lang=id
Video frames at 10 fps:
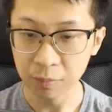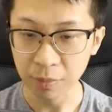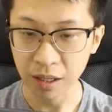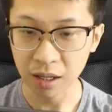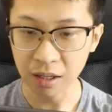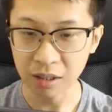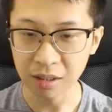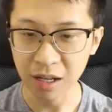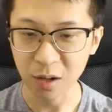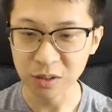Pak,
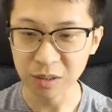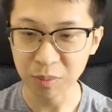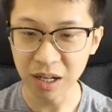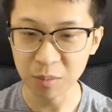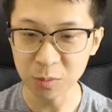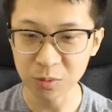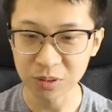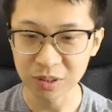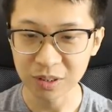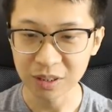aku cinta padamu.
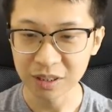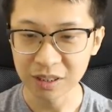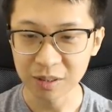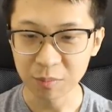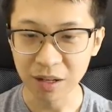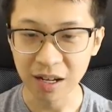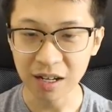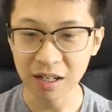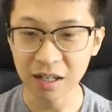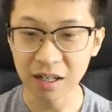
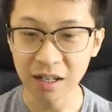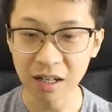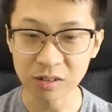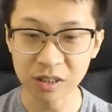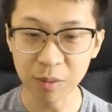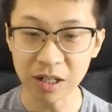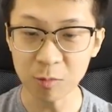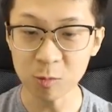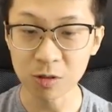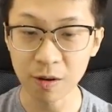Pak, aku sayang
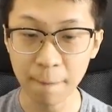padamu.